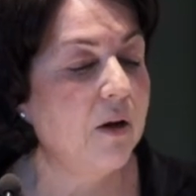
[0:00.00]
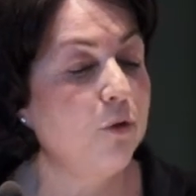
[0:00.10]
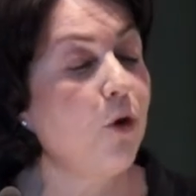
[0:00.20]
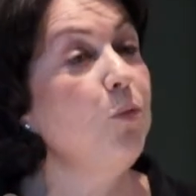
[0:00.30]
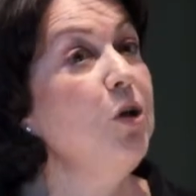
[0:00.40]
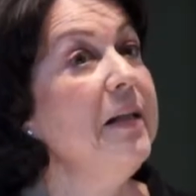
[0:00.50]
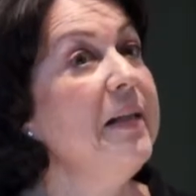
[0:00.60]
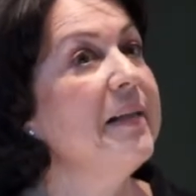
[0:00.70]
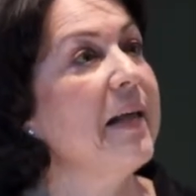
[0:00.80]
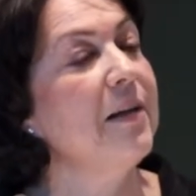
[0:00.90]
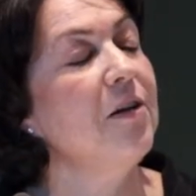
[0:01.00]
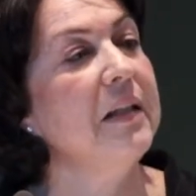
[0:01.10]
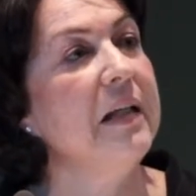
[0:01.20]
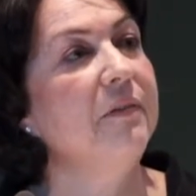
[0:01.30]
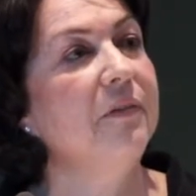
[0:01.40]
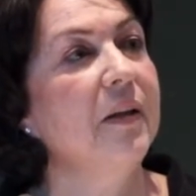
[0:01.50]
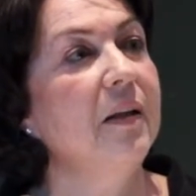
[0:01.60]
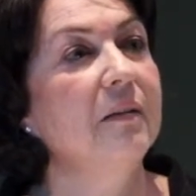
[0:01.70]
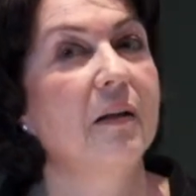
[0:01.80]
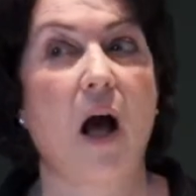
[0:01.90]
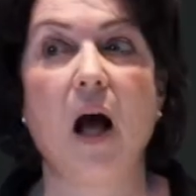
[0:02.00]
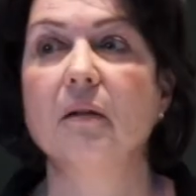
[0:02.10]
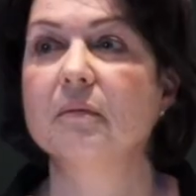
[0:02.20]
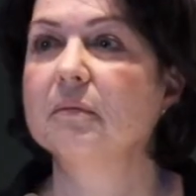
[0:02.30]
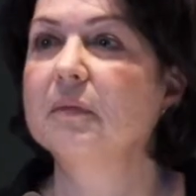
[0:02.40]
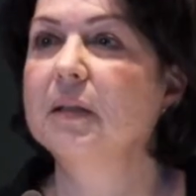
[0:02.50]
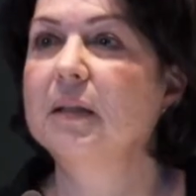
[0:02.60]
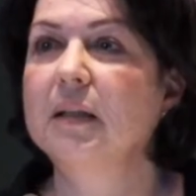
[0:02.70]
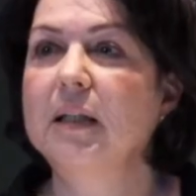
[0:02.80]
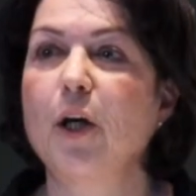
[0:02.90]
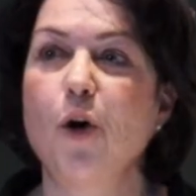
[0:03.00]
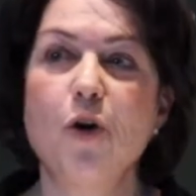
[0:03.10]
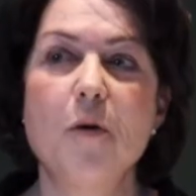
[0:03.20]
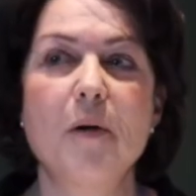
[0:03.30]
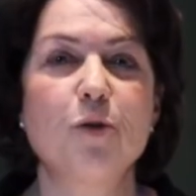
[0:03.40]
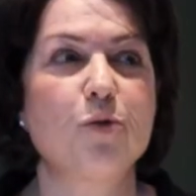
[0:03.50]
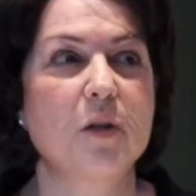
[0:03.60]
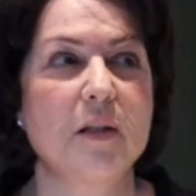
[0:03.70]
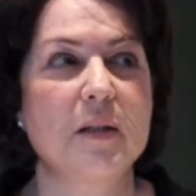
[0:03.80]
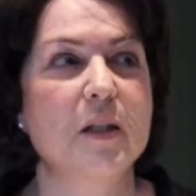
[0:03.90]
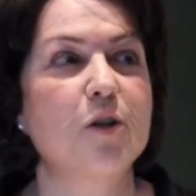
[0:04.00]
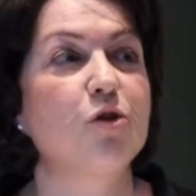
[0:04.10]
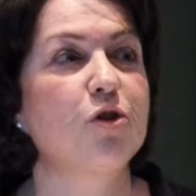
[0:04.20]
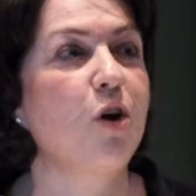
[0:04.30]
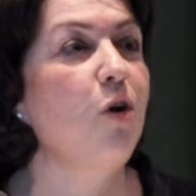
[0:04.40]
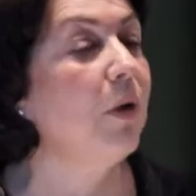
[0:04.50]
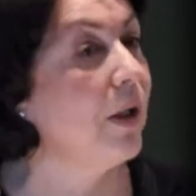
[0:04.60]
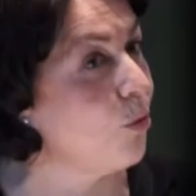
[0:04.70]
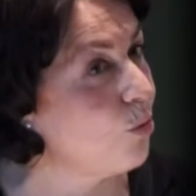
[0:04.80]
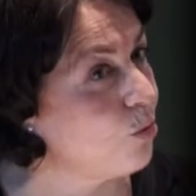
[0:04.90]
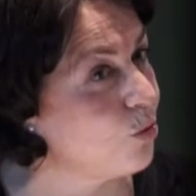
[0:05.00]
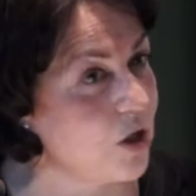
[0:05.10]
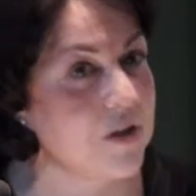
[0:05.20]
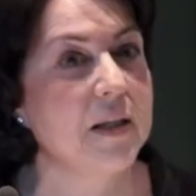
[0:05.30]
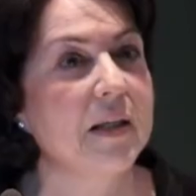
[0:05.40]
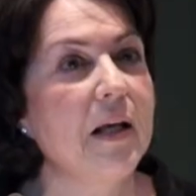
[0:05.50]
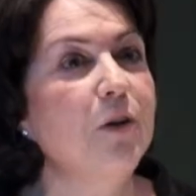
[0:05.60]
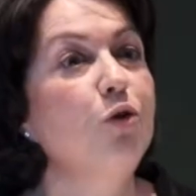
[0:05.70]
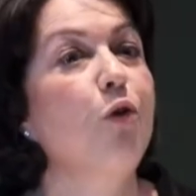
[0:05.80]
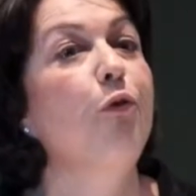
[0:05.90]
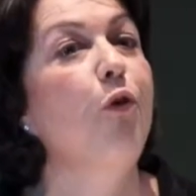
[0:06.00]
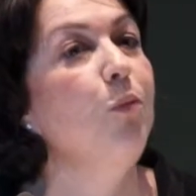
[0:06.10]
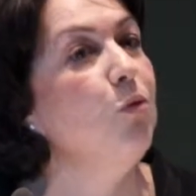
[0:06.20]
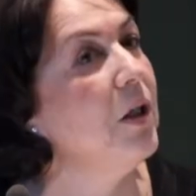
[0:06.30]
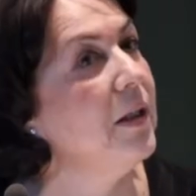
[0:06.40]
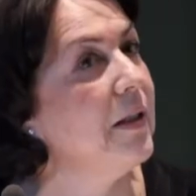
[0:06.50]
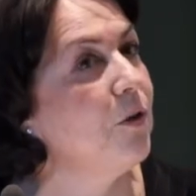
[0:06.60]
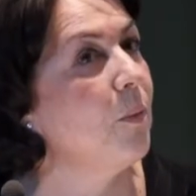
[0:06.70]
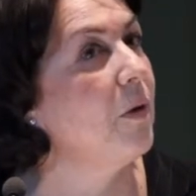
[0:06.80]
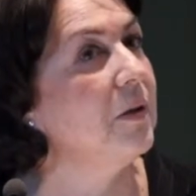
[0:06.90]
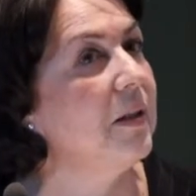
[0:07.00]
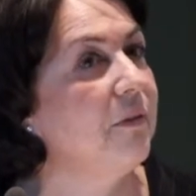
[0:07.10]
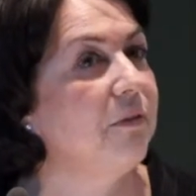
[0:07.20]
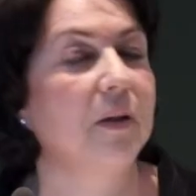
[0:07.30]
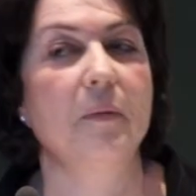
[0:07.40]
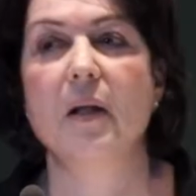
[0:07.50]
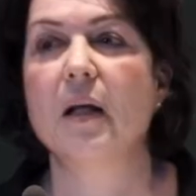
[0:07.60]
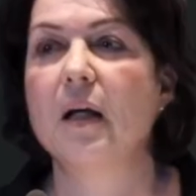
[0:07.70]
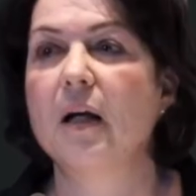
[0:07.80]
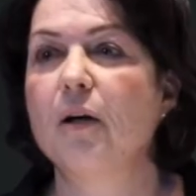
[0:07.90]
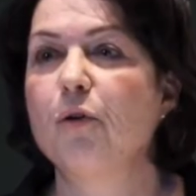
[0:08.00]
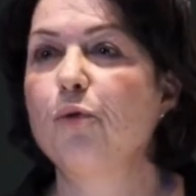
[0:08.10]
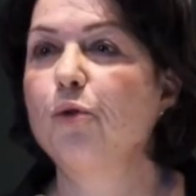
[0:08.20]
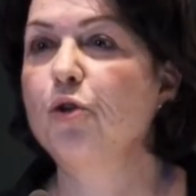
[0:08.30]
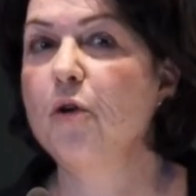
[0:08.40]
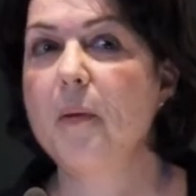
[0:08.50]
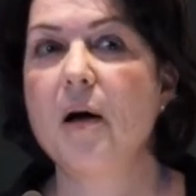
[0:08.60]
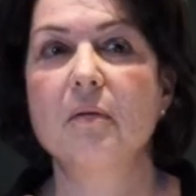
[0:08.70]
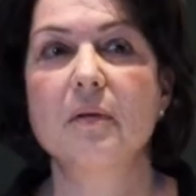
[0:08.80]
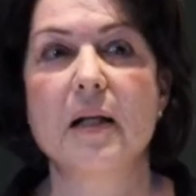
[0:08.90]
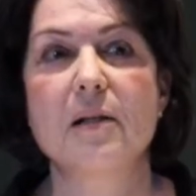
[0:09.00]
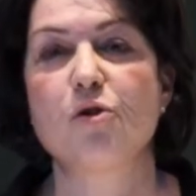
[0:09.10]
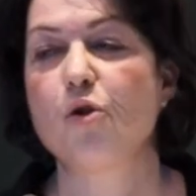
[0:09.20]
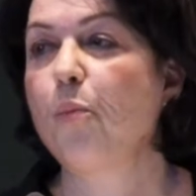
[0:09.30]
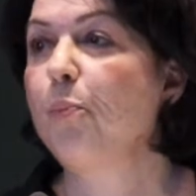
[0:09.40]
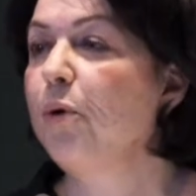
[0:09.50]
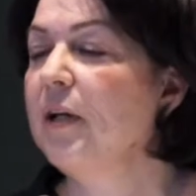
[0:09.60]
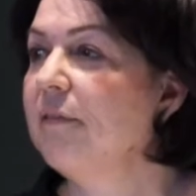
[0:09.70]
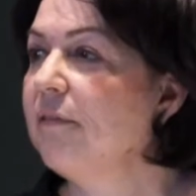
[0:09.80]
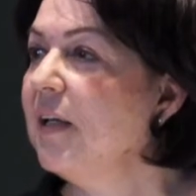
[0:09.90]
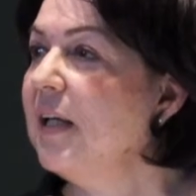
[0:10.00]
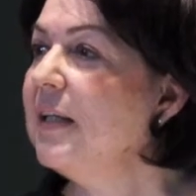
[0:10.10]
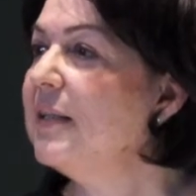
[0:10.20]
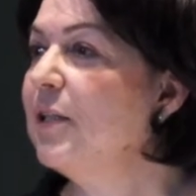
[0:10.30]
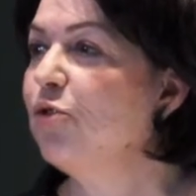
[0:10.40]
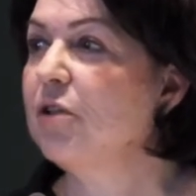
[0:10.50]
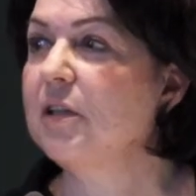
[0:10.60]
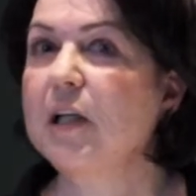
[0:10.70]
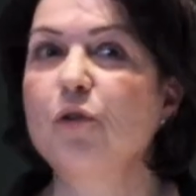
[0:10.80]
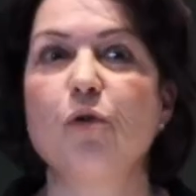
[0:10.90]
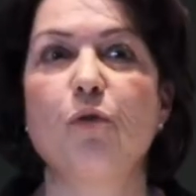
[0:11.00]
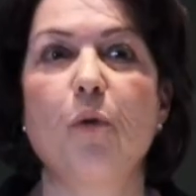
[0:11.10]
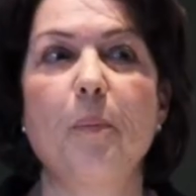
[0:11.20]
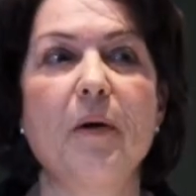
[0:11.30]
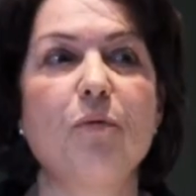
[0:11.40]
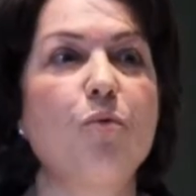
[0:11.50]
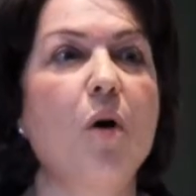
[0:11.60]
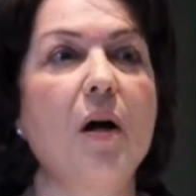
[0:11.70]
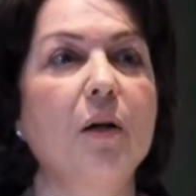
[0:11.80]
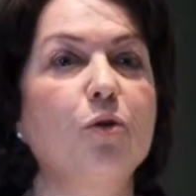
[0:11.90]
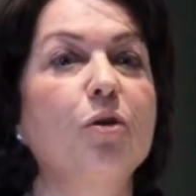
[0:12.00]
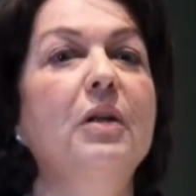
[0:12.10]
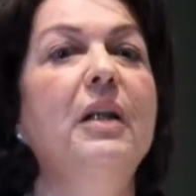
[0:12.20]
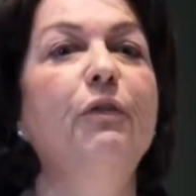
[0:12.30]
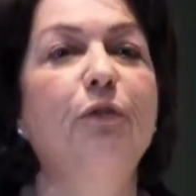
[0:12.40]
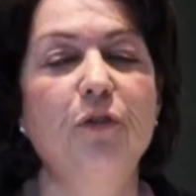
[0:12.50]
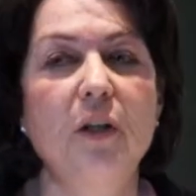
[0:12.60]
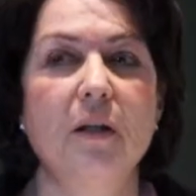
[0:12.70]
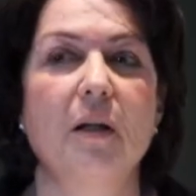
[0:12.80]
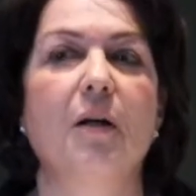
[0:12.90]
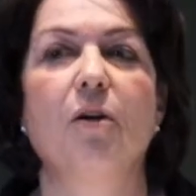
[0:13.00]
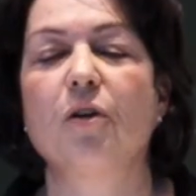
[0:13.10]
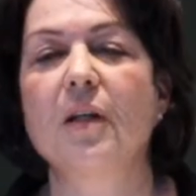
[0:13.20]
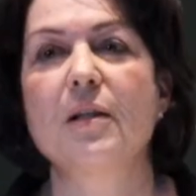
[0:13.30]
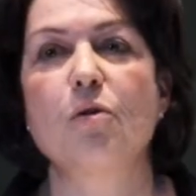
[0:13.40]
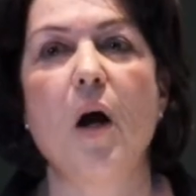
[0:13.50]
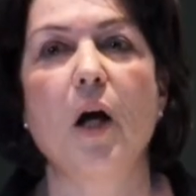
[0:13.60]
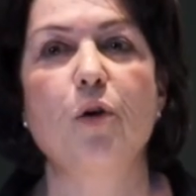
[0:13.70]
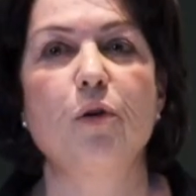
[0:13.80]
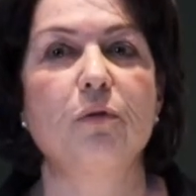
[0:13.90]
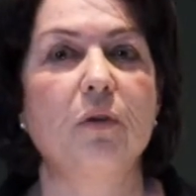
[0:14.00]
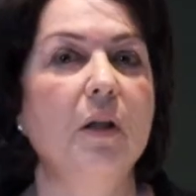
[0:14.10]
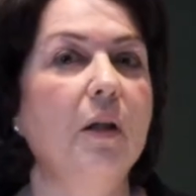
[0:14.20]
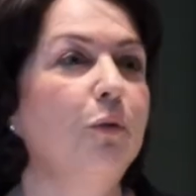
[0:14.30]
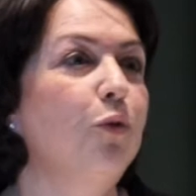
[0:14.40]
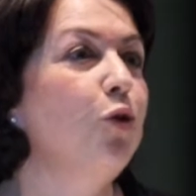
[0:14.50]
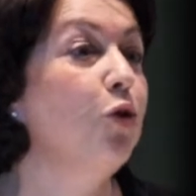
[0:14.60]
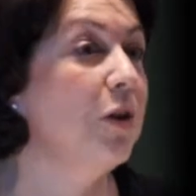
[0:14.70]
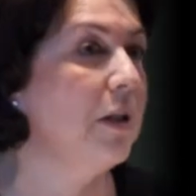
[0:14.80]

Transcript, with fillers: Formuler des attentes élevées. Ah, il recommande aux institutions et aux enseignants de formuler des demandes élevées. Vos demandes, elles sont peu élevées. Les étudiants ne vont pas voir le défi euh, qu'ils ont à relever. Il faut que le